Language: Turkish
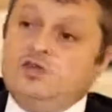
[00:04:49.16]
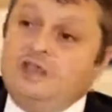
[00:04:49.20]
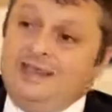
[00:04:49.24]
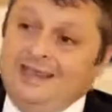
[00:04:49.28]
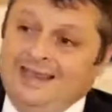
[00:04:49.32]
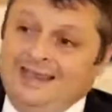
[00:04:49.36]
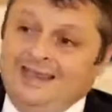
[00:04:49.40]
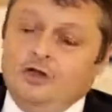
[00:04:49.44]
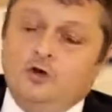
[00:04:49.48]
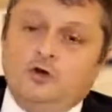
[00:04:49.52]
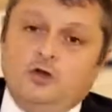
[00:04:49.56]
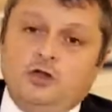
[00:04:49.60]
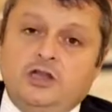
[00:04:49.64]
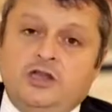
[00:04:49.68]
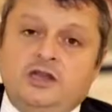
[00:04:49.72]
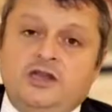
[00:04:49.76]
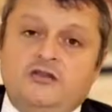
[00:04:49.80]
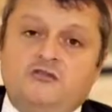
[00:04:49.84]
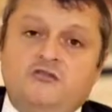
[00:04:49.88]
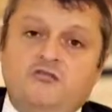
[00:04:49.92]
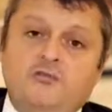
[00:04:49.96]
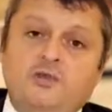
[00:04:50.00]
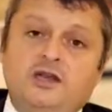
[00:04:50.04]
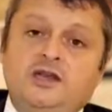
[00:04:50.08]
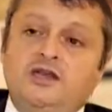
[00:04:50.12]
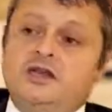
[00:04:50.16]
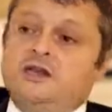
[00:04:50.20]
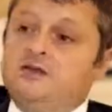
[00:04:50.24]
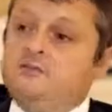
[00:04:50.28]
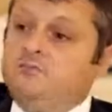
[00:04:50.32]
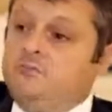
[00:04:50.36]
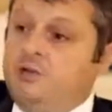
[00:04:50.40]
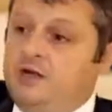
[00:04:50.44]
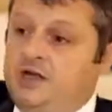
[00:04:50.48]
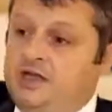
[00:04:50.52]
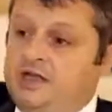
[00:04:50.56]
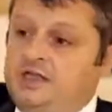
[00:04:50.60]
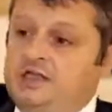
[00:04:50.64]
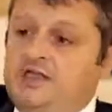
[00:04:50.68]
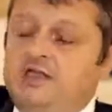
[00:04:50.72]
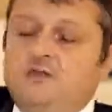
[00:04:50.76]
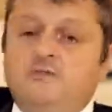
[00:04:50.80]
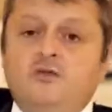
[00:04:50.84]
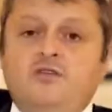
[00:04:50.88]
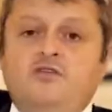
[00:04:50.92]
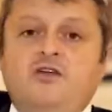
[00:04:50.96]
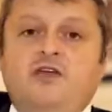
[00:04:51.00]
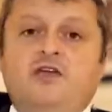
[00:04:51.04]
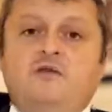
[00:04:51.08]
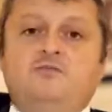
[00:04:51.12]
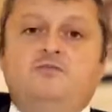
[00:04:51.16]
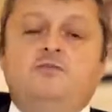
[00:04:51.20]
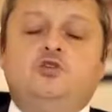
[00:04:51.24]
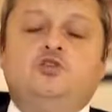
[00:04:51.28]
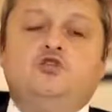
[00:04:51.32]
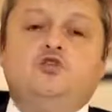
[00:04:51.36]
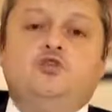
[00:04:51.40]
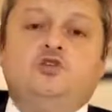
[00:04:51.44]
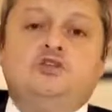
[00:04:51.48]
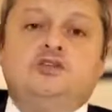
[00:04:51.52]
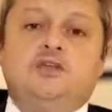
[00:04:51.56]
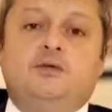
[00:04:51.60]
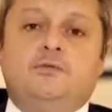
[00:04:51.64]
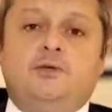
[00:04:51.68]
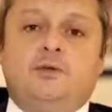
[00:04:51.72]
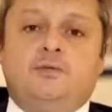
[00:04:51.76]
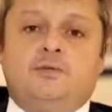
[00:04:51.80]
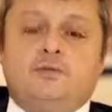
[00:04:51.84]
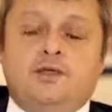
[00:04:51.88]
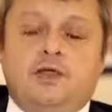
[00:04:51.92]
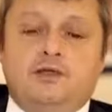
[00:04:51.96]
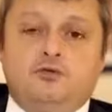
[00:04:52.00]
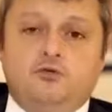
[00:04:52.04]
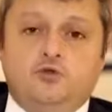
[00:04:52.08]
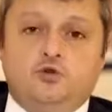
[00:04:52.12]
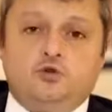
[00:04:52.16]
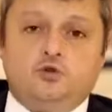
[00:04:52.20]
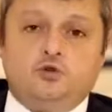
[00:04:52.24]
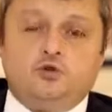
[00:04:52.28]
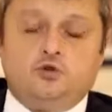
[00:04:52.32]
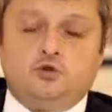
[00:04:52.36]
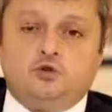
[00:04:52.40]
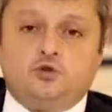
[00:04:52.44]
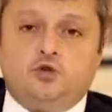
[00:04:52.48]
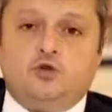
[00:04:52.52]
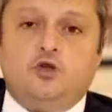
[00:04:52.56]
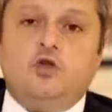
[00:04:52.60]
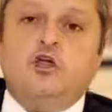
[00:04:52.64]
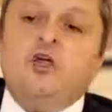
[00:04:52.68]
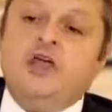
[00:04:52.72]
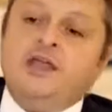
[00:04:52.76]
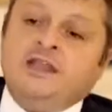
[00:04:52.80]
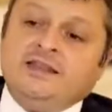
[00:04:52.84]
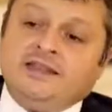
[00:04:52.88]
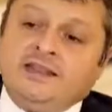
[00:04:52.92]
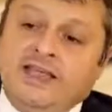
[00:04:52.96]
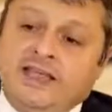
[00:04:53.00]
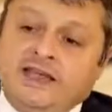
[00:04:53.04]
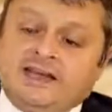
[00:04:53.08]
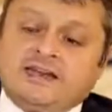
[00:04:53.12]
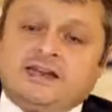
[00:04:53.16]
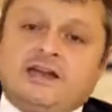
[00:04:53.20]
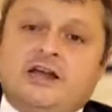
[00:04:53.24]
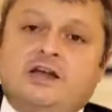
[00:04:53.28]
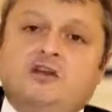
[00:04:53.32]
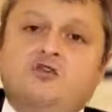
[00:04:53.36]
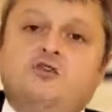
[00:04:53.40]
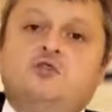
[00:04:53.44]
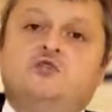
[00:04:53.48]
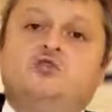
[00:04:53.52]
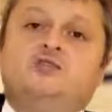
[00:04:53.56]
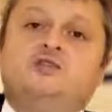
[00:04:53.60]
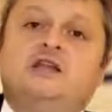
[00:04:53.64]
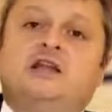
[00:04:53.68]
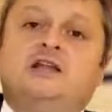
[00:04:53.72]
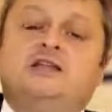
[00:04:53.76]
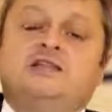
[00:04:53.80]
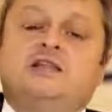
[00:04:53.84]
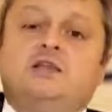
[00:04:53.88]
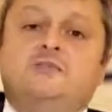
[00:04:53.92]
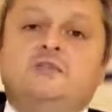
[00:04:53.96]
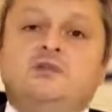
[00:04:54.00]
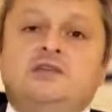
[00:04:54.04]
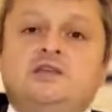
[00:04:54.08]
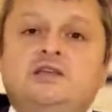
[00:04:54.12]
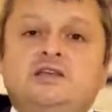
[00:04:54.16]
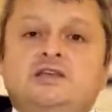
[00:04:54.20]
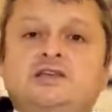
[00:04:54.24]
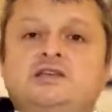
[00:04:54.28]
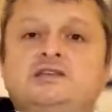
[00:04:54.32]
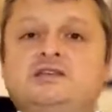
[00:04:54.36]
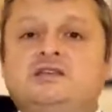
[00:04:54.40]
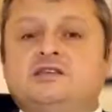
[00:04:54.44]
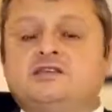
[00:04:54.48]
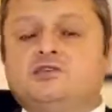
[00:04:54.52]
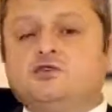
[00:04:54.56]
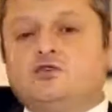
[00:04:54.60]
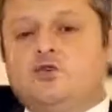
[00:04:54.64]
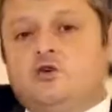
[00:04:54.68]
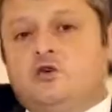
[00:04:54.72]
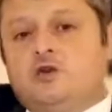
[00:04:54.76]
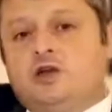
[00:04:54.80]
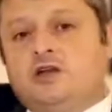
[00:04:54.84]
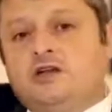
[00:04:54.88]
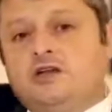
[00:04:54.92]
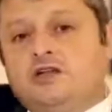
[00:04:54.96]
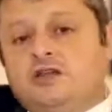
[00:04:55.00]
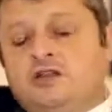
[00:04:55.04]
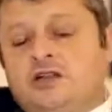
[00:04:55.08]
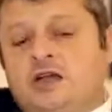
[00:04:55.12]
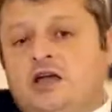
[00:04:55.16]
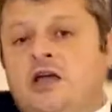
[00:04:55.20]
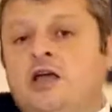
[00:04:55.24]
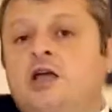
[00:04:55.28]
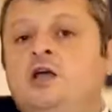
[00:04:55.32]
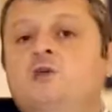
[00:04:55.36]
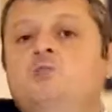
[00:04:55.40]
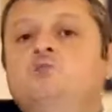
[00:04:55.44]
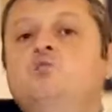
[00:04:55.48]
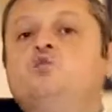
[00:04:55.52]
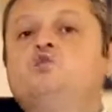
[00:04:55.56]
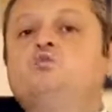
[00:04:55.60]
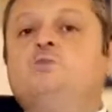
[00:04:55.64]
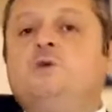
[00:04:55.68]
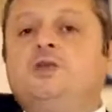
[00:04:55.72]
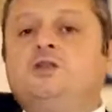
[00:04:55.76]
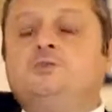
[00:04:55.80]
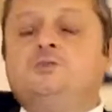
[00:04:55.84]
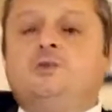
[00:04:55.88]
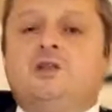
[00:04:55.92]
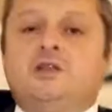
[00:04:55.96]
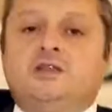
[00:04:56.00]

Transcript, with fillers: iyi olan ivmenin pandemi ve birçok sebepten düşüşünü tekrar yükseltebilir. İşsizlik oranında müspet